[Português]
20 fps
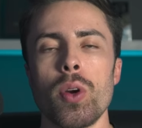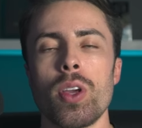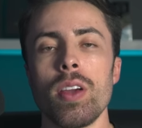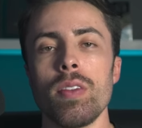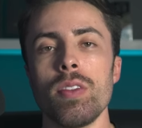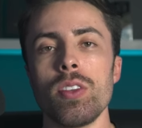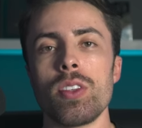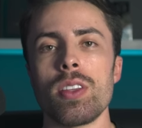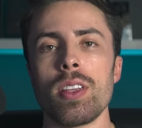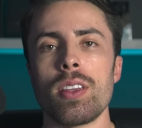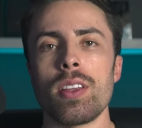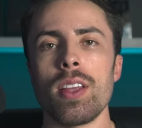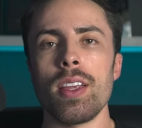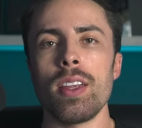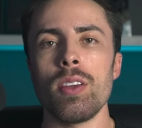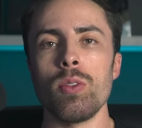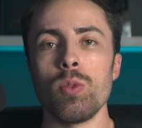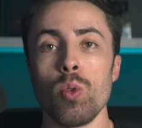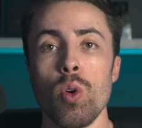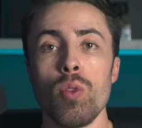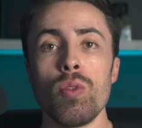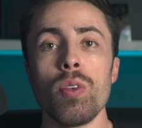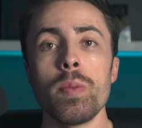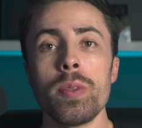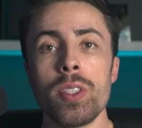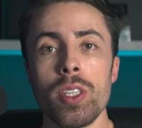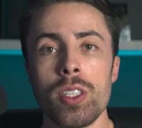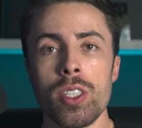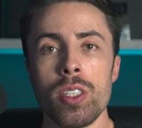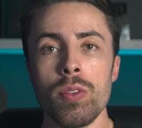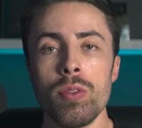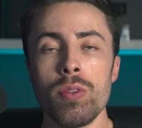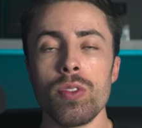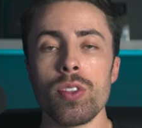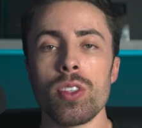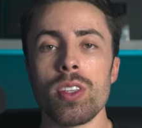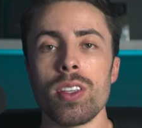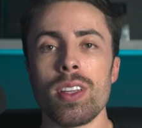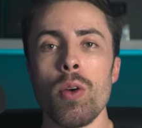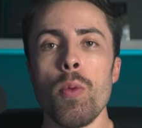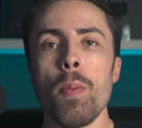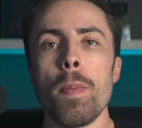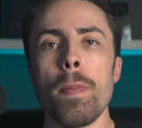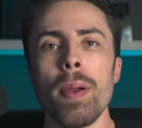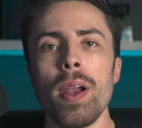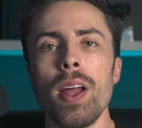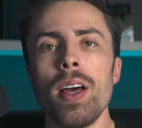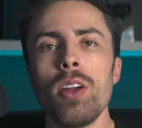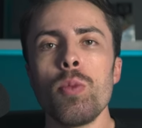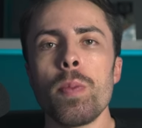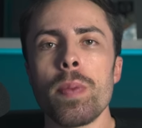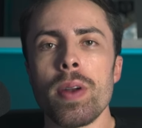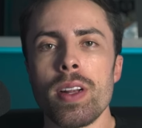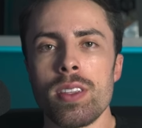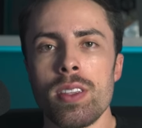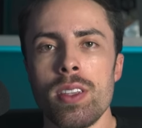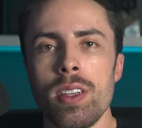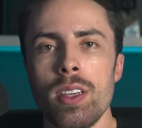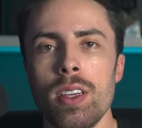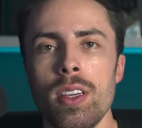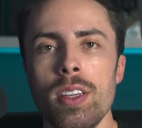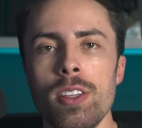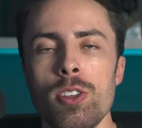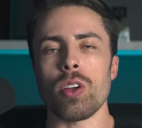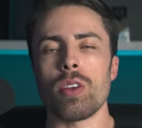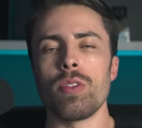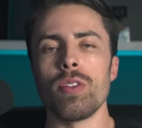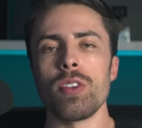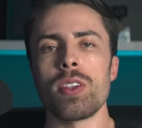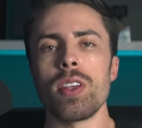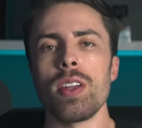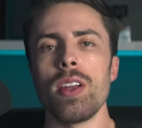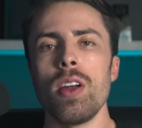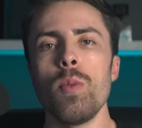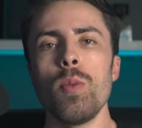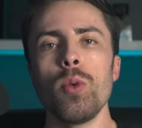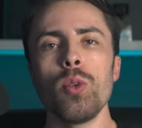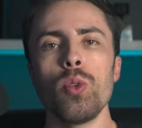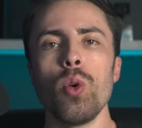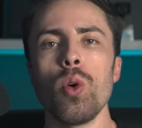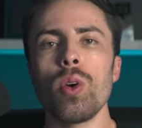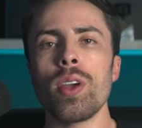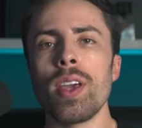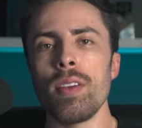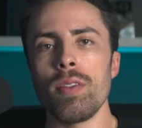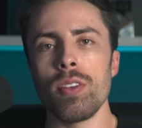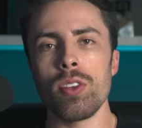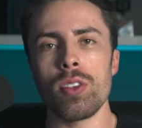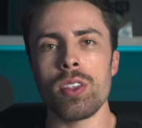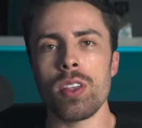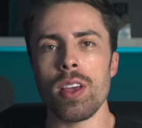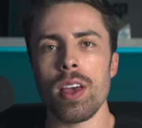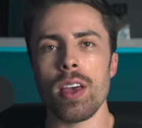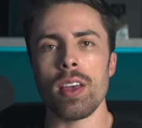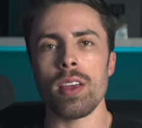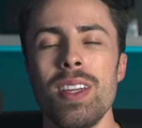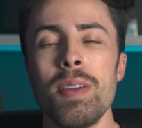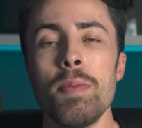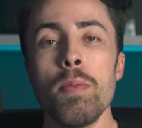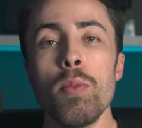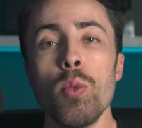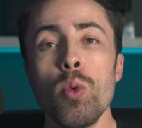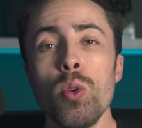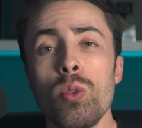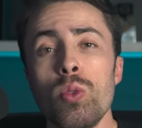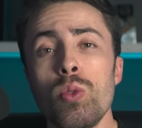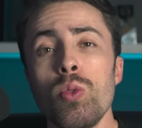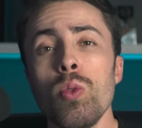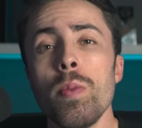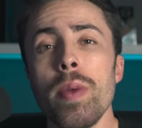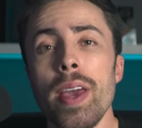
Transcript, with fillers: Porque você tem um novo objetivo, você tem um plano para seguir, só que você não mudou quem você é e muito